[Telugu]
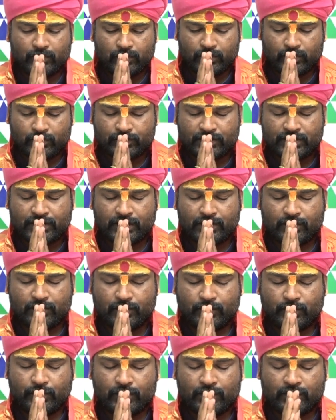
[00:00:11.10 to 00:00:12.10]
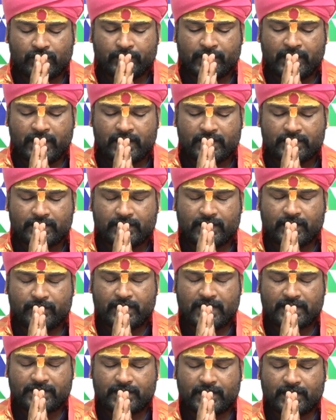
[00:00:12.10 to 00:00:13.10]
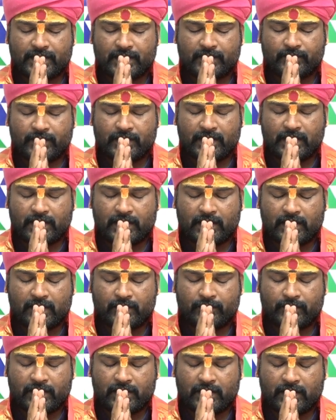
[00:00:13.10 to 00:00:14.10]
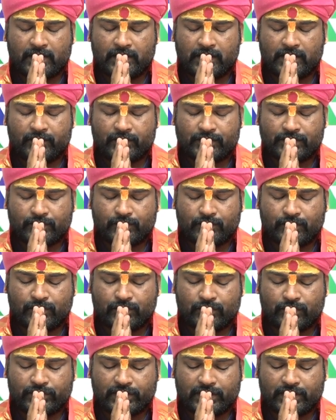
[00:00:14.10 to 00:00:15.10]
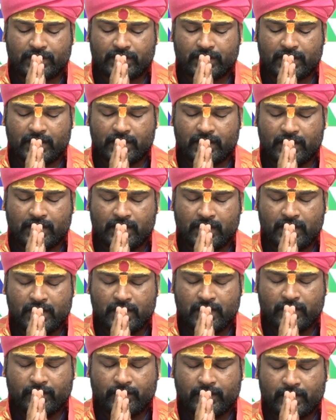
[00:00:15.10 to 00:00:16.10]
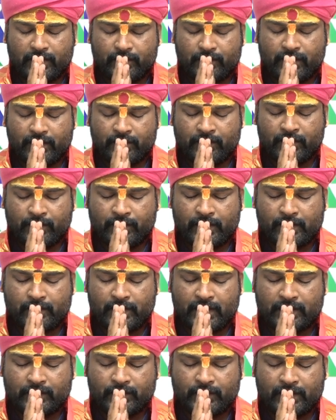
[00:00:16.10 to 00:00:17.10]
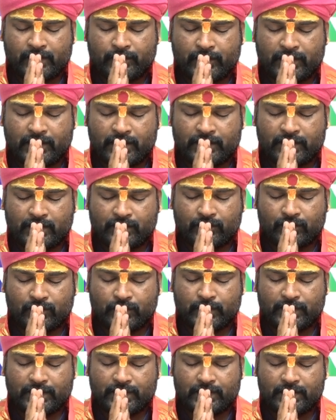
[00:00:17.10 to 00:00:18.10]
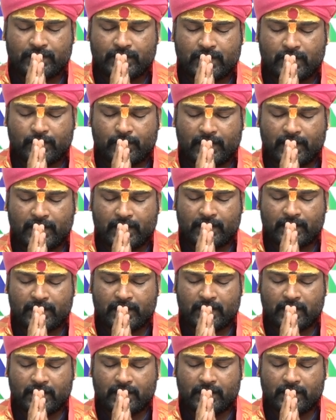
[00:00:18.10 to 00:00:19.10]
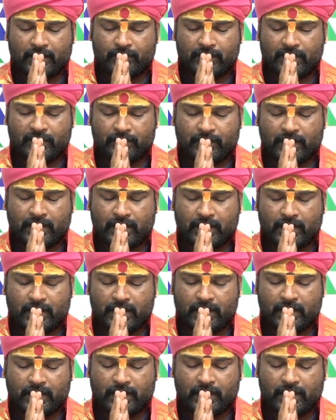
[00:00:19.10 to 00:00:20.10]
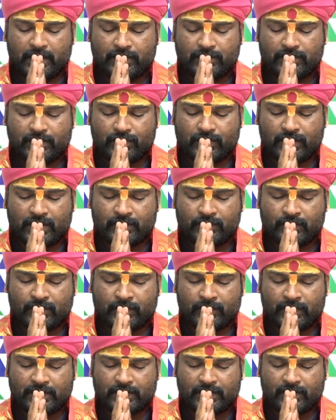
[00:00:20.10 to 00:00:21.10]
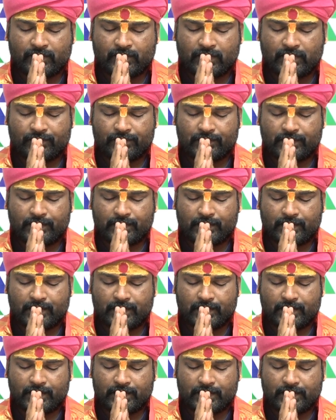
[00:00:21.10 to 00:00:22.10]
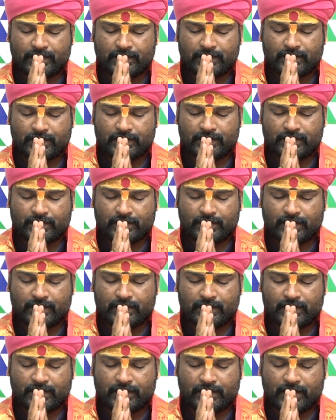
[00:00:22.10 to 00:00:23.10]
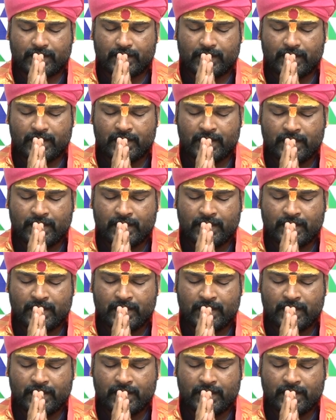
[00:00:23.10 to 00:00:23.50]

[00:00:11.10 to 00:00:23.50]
ఓం శ్రీ గురుభ్యో నమ శ్రీమాత్రే నమ హరహర మహాదేవ శంభో శంకర పరబ్రహ్మ పరమాత్మ నమ జగతుత్పత్తి స్థితి విలయ కరాయ బ్రహ్మ హరిహరాయ త్రిగుణాత్మే సర్వ కవిత కాని దిశ దిశ దత్తాత్రేయ